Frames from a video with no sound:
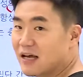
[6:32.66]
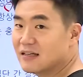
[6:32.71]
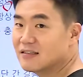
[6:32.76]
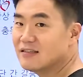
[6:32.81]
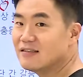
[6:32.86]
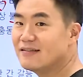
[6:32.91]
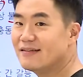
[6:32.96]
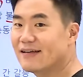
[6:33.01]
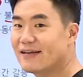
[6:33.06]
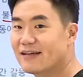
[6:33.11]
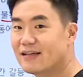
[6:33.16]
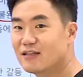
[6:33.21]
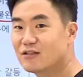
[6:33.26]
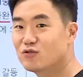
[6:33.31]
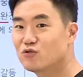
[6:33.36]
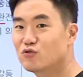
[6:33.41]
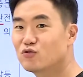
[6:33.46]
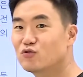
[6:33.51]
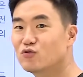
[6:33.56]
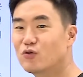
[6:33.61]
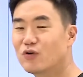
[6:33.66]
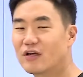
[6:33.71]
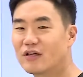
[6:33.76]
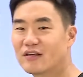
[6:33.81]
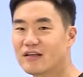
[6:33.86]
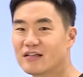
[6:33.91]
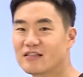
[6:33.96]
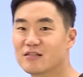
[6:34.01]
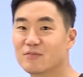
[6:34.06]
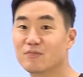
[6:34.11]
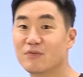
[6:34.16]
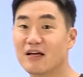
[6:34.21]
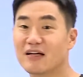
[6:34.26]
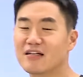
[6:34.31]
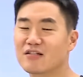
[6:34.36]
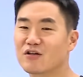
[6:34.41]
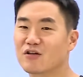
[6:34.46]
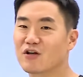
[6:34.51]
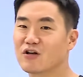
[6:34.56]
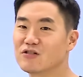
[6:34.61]
하는 충동이 있다.
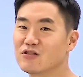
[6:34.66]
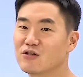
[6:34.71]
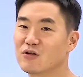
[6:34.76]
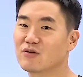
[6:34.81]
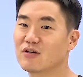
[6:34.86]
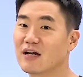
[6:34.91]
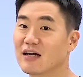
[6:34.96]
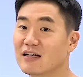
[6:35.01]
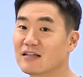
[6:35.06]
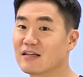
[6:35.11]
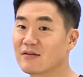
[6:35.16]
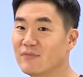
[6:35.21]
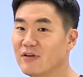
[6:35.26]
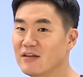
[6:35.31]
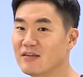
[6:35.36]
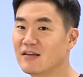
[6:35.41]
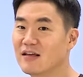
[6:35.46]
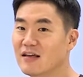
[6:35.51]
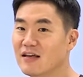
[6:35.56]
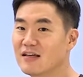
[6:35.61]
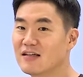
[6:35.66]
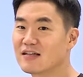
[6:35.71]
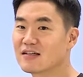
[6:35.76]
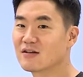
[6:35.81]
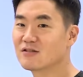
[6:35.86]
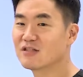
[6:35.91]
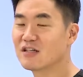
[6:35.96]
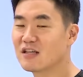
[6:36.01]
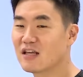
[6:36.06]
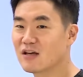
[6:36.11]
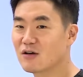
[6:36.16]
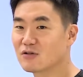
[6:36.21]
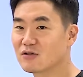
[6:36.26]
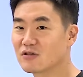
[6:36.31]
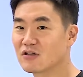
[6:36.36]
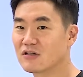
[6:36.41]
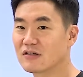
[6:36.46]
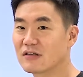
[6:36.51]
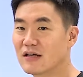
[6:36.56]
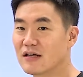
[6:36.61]
집단에서 결정을 하게 되면 그것에 대해
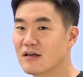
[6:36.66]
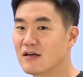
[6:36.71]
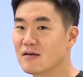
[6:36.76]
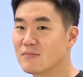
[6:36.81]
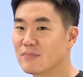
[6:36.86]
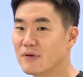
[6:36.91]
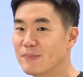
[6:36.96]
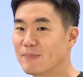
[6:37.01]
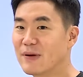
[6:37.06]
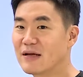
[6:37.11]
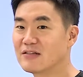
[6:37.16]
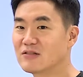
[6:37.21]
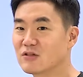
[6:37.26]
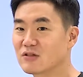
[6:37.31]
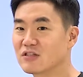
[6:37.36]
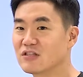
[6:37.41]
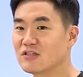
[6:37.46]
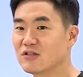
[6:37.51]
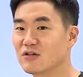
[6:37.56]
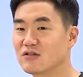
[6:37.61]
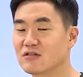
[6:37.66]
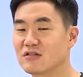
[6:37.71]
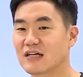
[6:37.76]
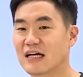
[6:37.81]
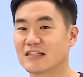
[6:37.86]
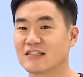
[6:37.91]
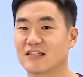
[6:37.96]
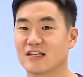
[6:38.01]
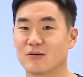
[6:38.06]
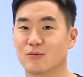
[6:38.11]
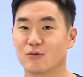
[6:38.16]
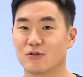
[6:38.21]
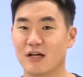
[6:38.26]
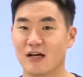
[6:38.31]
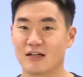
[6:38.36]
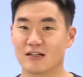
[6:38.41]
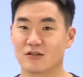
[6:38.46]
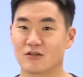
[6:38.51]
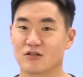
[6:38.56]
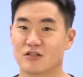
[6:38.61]
어떤 비판적 시선을 가지기보다
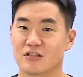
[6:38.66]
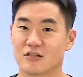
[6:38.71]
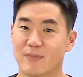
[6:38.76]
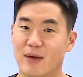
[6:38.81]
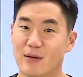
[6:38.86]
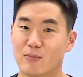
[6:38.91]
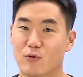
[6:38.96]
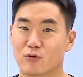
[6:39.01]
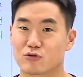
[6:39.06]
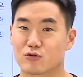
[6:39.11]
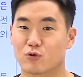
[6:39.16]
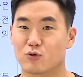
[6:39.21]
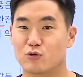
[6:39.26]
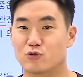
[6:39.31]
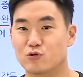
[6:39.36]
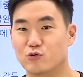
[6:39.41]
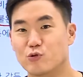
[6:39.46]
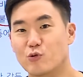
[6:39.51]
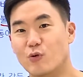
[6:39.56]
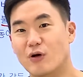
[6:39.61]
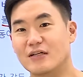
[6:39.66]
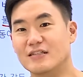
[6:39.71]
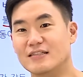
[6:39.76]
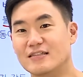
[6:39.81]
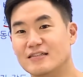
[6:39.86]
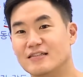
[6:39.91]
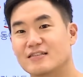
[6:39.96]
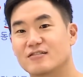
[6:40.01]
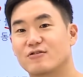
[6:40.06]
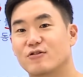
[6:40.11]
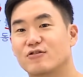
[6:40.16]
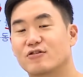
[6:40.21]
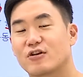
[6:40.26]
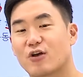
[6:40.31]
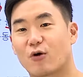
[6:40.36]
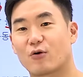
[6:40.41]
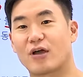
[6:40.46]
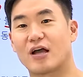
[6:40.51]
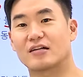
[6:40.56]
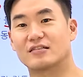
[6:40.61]
그것을 이제 맹목적으로 추종하는 그런
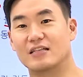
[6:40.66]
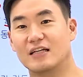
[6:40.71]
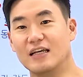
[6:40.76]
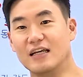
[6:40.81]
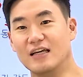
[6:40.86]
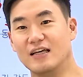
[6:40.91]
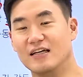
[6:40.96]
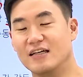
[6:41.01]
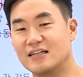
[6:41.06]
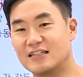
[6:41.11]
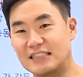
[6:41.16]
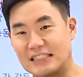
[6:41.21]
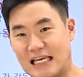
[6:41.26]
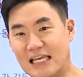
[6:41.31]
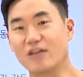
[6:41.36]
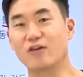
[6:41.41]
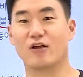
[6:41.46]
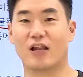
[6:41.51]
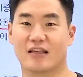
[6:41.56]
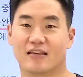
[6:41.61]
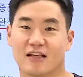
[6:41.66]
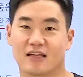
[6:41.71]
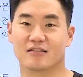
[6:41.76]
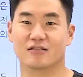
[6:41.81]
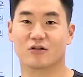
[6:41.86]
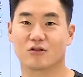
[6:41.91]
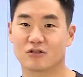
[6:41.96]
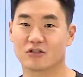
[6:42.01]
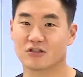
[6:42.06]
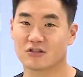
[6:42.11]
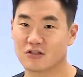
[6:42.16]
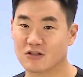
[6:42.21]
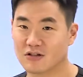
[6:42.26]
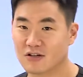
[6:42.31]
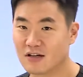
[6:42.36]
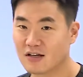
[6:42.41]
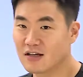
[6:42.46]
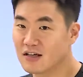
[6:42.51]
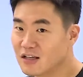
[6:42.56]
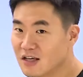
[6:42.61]
경향들이 생겨난다는 것이죠.
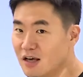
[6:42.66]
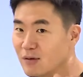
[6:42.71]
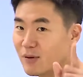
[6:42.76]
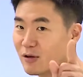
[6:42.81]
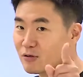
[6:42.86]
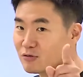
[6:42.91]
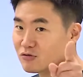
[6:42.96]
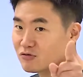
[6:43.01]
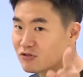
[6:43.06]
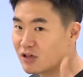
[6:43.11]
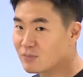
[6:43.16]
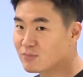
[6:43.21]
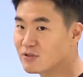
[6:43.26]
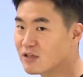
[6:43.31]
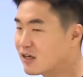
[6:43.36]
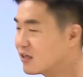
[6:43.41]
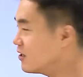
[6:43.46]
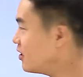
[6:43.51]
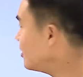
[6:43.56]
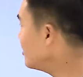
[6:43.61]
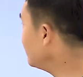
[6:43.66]
이게 바로 누구의 입장이다?